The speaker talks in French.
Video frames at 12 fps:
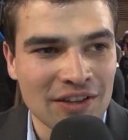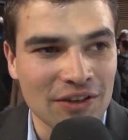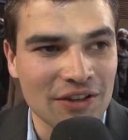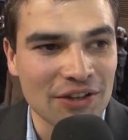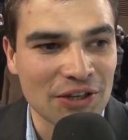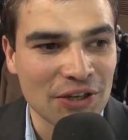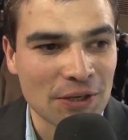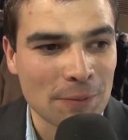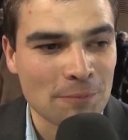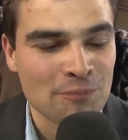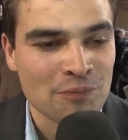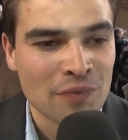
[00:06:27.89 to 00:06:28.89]
Euh,
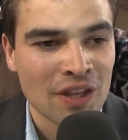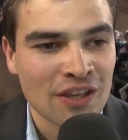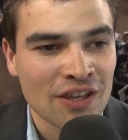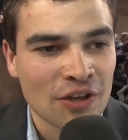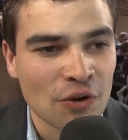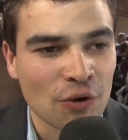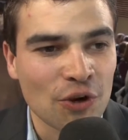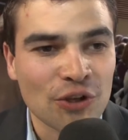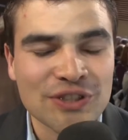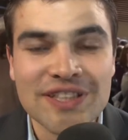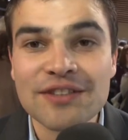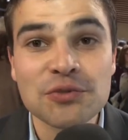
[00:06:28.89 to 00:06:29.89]
on
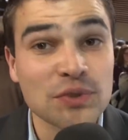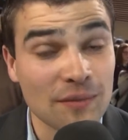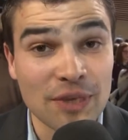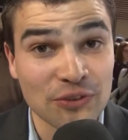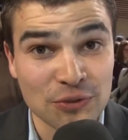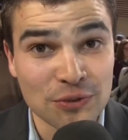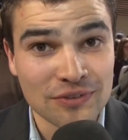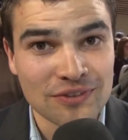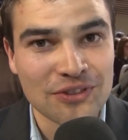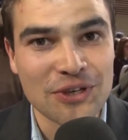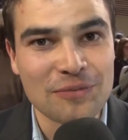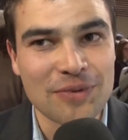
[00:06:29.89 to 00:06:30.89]
leur dit à tous à bientôt
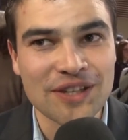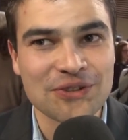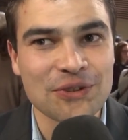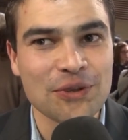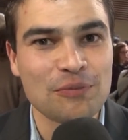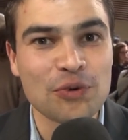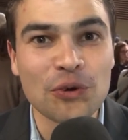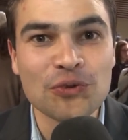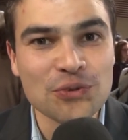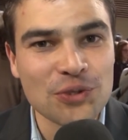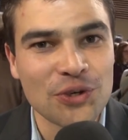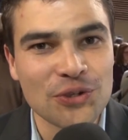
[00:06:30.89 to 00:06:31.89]
euh, parce que pour
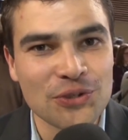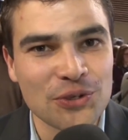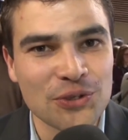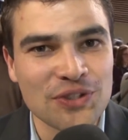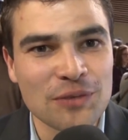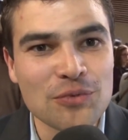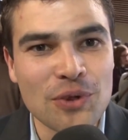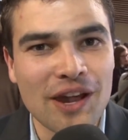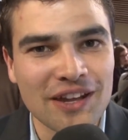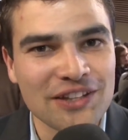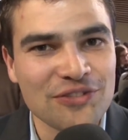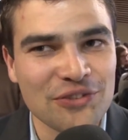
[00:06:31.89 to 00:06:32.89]
nous le, début
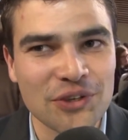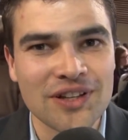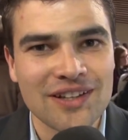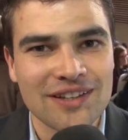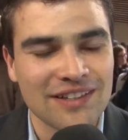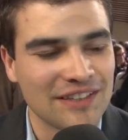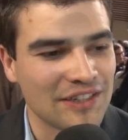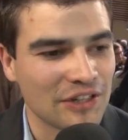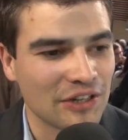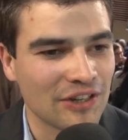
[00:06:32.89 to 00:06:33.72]
arrive et,